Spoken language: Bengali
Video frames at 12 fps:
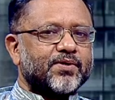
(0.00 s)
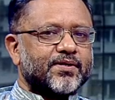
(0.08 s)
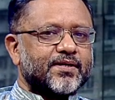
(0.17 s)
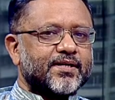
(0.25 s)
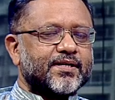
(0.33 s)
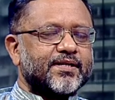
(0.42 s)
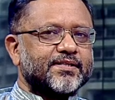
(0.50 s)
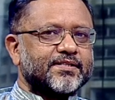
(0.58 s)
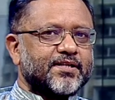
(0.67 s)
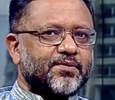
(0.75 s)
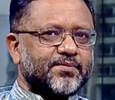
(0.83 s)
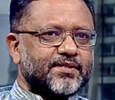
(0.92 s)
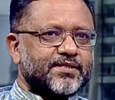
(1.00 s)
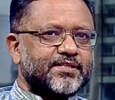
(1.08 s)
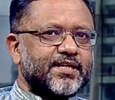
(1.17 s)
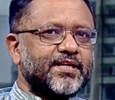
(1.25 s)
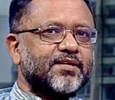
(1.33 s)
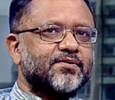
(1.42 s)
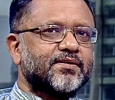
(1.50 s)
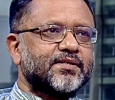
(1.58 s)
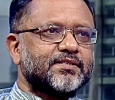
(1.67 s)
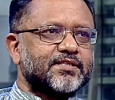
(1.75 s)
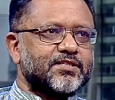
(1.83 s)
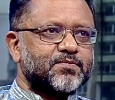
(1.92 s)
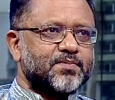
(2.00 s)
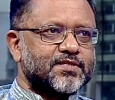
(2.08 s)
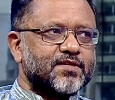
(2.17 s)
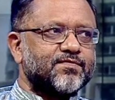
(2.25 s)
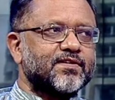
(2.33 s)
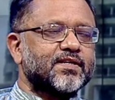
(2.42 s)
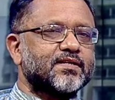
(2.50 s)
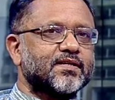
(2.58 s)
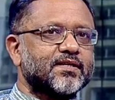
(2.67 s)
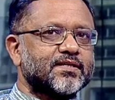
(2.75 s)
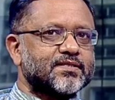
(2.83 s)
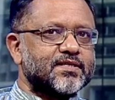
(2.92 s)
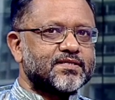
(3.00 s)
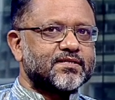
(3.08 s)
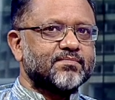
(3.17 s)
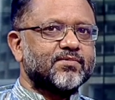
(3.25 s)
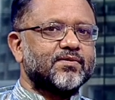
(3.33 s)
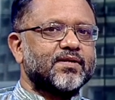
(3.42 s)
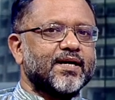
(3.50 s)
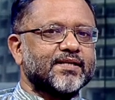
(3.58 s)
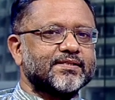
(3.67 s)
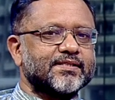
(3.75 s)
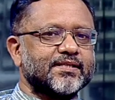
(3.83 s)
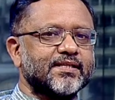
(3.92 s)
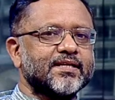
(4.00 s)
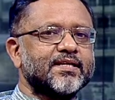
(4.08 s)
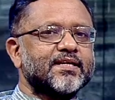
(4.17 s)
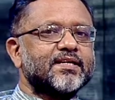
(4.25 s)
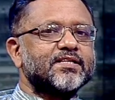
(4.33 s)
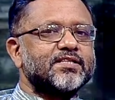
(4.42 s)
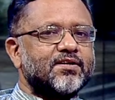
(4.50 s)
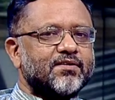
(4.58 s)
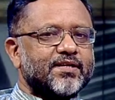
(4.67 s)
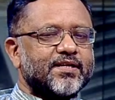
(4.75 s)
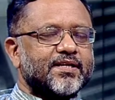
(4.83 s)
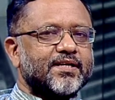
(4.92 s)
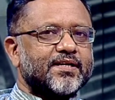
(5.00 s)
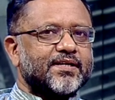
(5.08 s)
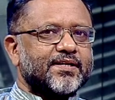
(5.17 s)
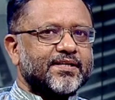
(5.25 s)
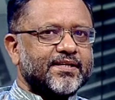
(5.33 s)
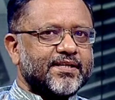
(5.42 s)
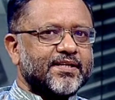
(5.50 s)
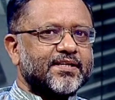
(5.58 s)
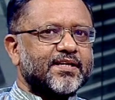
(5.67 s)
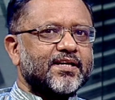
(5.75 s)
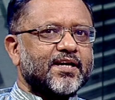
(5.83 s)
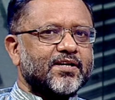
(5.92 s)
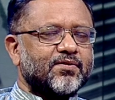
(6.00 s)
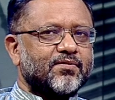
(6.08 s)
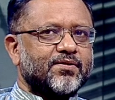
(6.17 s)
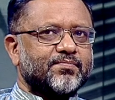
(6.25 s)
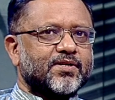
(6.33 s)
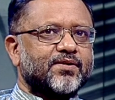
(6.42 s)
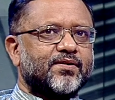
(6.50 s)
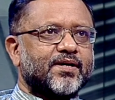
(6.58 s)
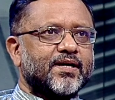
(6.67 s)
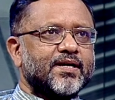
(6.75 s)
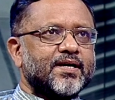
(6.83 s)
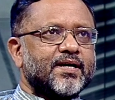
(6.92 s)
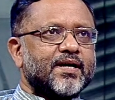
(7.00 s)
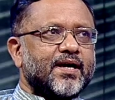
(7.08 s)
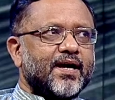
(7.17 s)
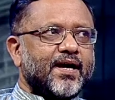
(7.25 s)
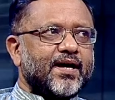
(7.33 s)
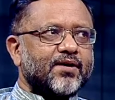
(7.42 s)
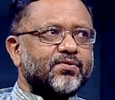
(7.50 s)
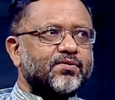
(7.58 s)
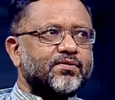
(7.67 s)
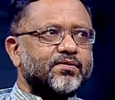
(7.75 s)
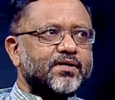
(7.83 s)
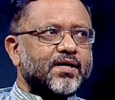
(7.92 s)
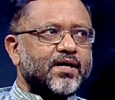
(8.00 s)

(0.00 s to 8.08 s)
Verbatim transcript: মডার্ন আর্কিটেকচার আমাদের ট্রেন করার যে স্পেসিফিক হ্যাঁ। সিস্টেমগুলি আছে সেগুলি নিয়ে আর কি ক্যারিকুলামটা করা এখন